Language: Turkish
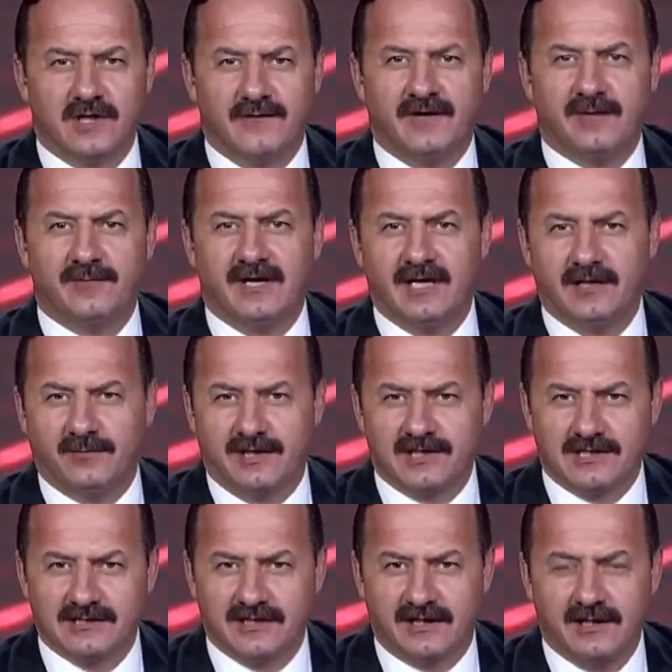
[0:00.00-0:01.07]
Seferberlik
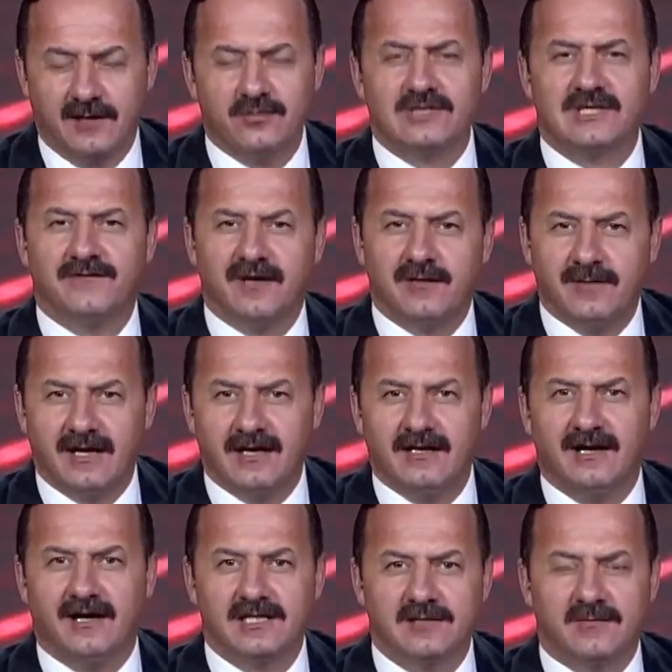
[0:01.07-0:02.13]
başlayacak. Ya bu
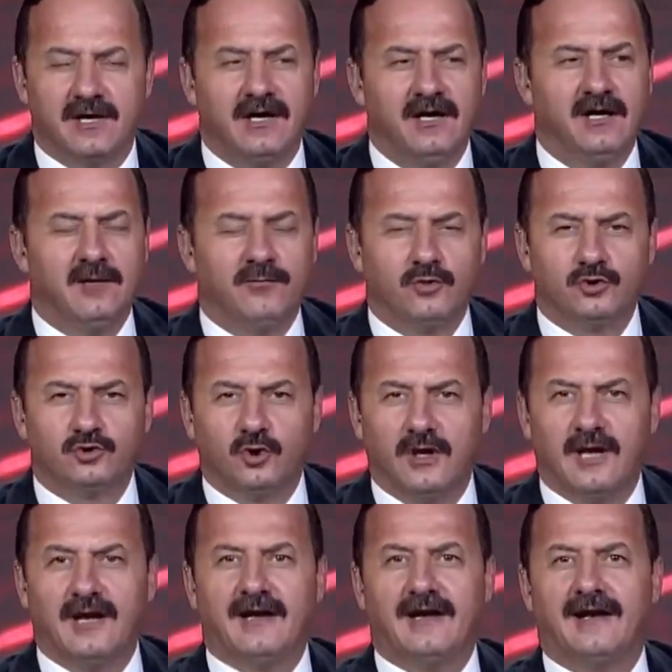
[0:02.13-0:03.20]
seferberliği acaba bu
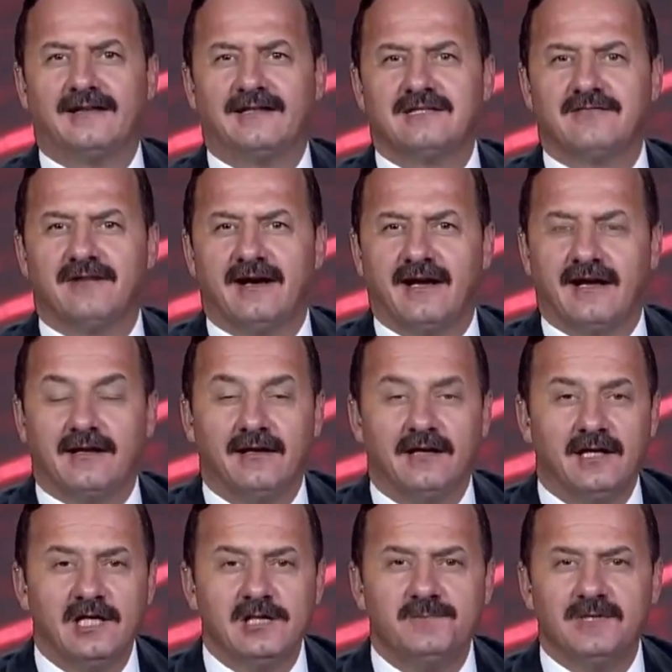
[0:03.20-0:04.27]
dolar garantisi vererek
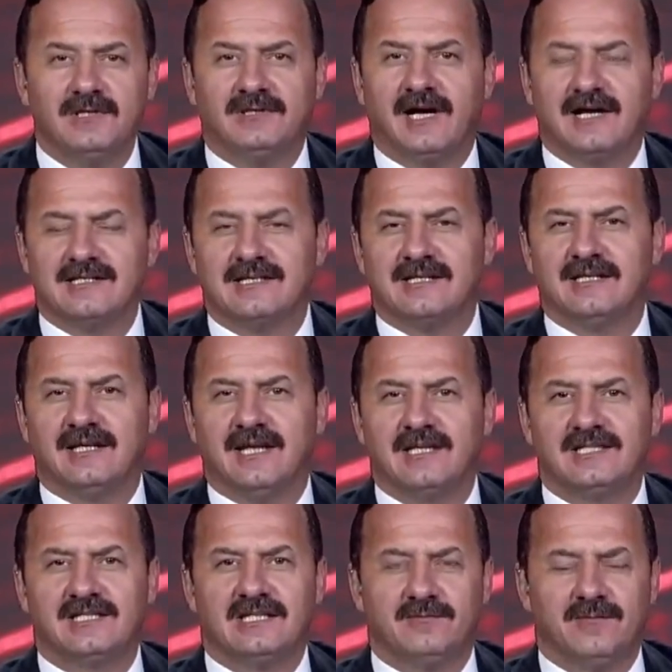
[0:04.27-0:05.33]
hiçbir taksitini
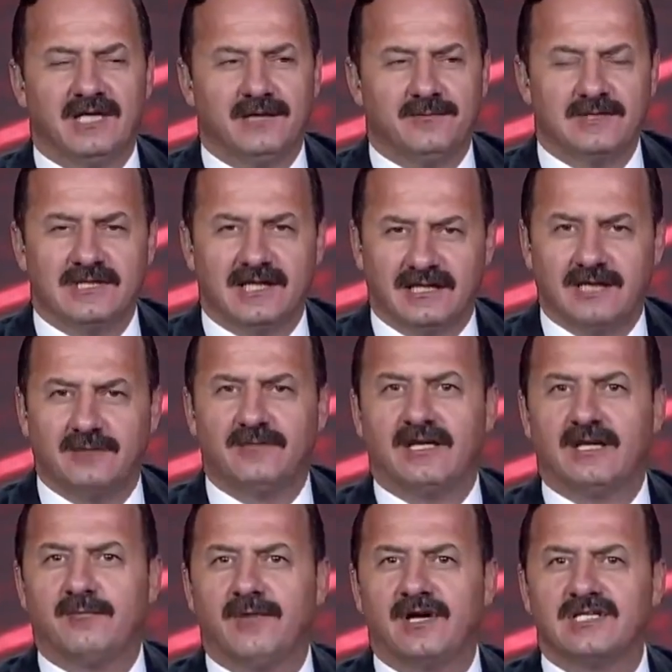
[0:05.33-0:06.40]
geciktirmediğimiz
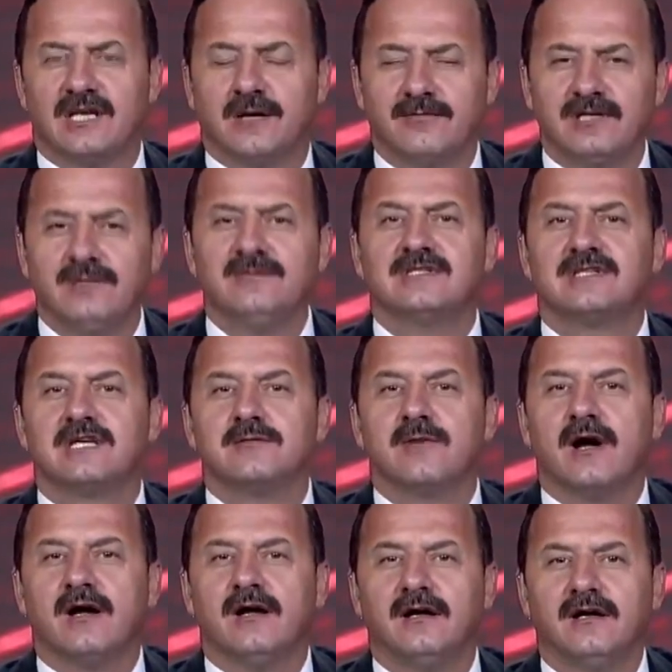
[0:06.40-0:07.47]
yatırımlardan başlayabilir miyiz
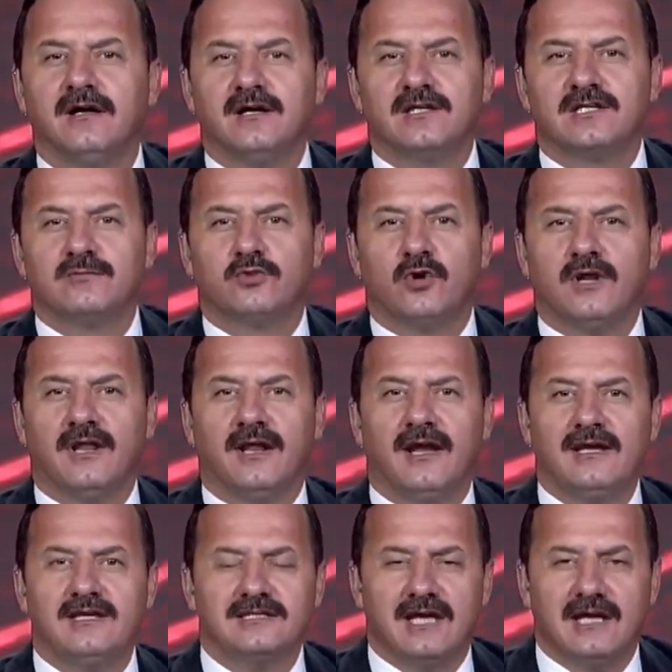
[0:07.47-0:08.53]
acaba? Şimdi Tabii.
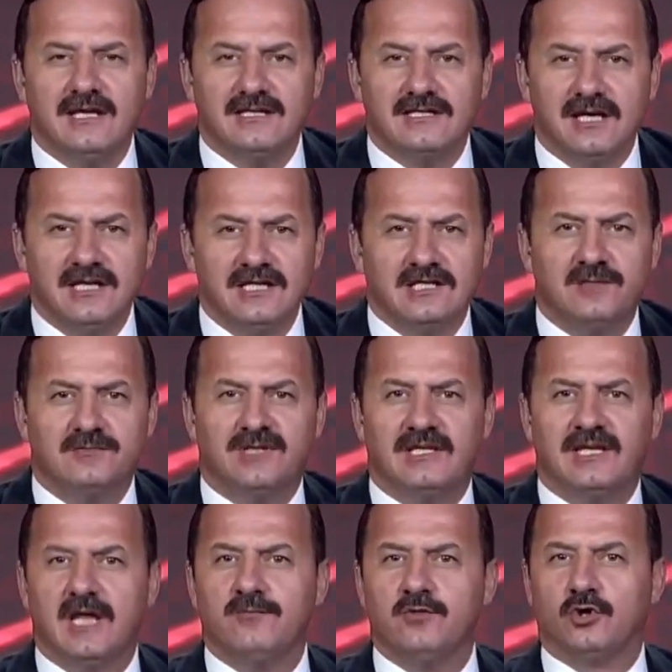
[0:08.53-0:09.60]
buralara hiç gelince hiç
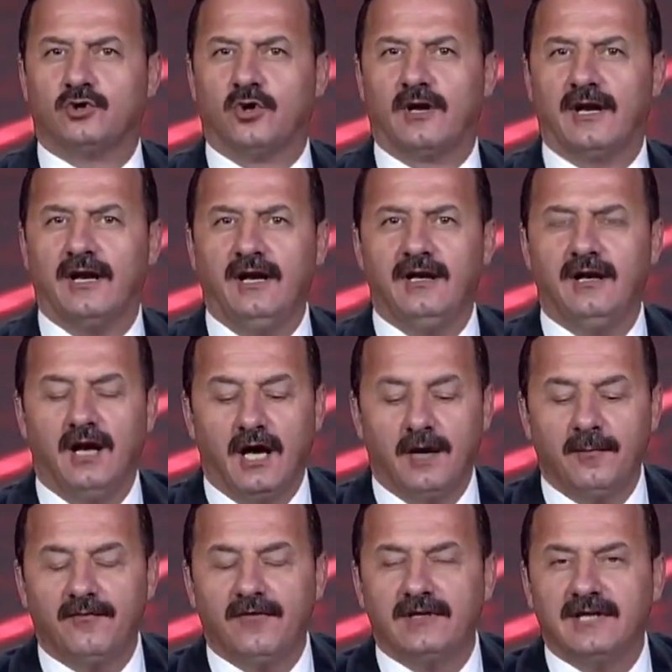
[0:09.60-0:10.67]
kimse değmiyor dolara.
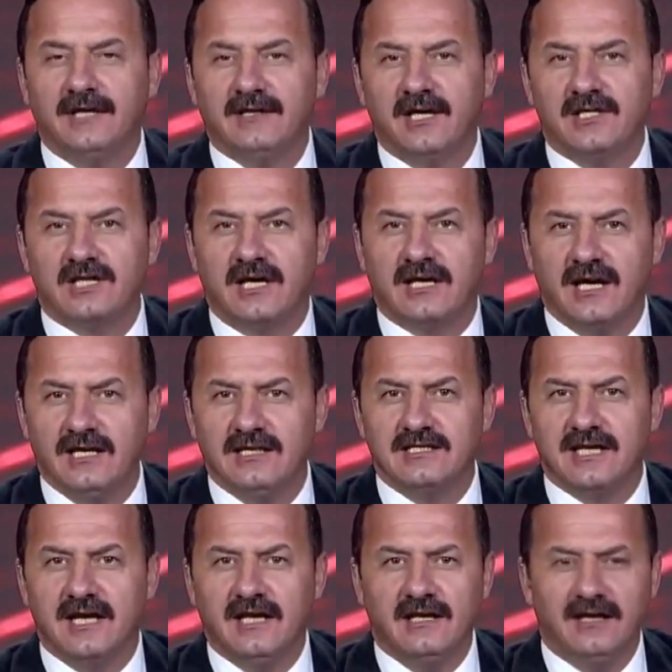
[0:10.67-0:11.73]
Ama vatandaşa
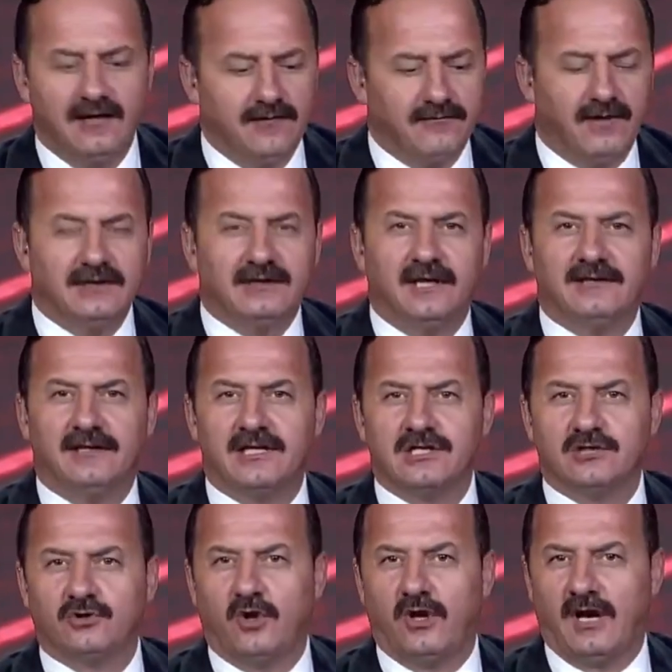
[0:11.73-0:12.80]
gelince
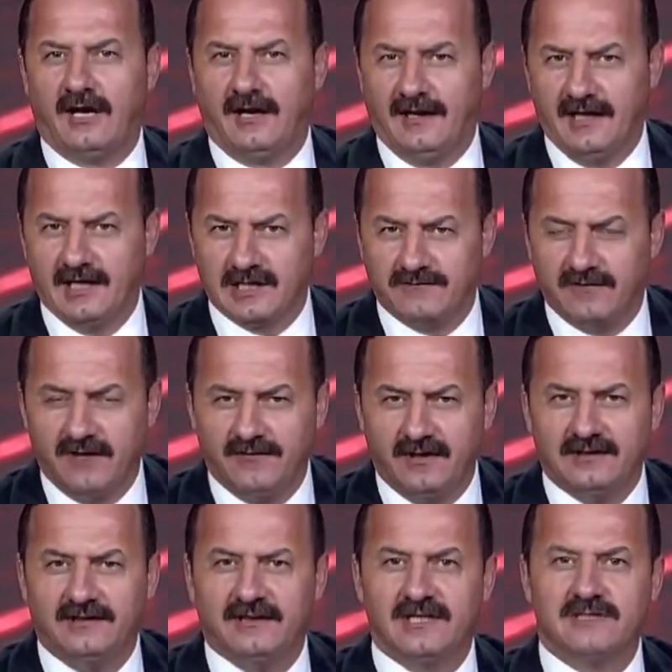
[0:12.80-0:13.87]
vatandaşın dolarla ne işi var?
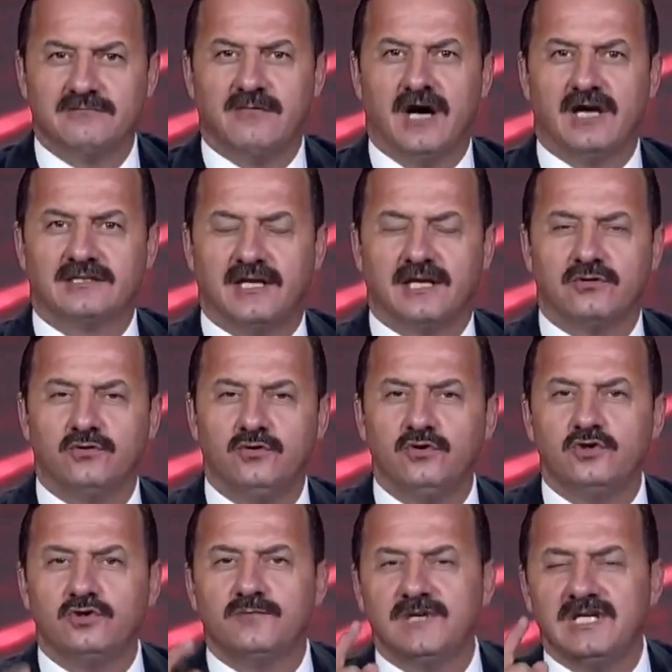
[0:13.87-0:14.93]
Vatandaşın maaşlarına
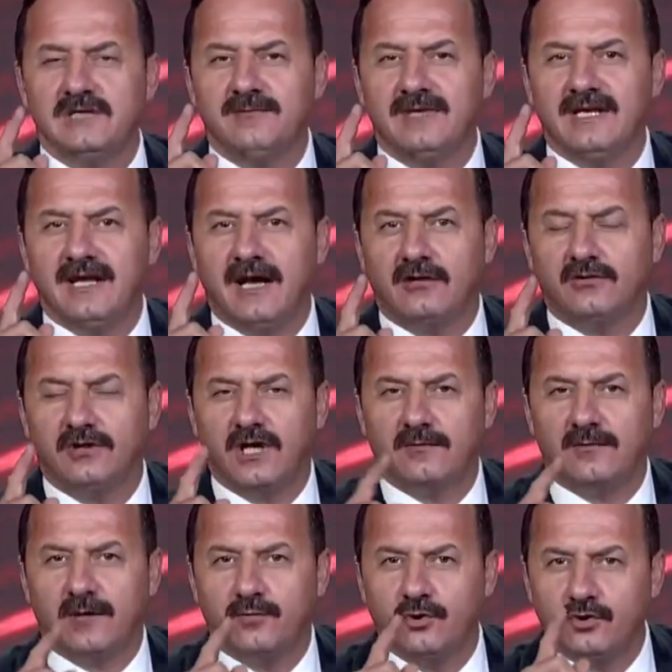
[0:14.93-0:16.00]
101 milyar
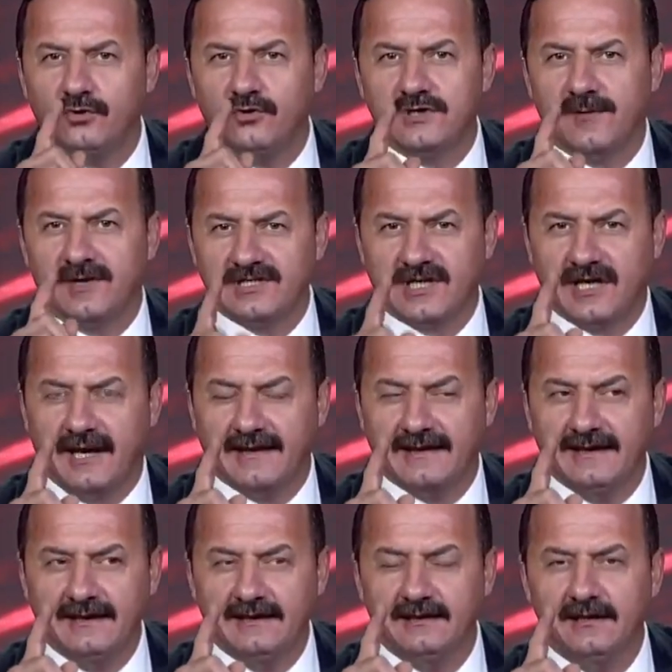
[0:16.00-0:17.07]
dolar bak bugün hocam
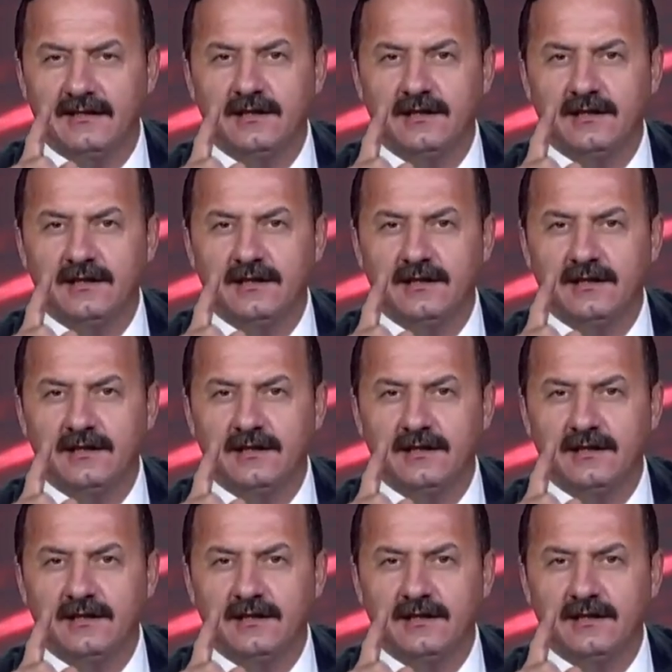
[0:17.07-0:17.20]
açıklandı.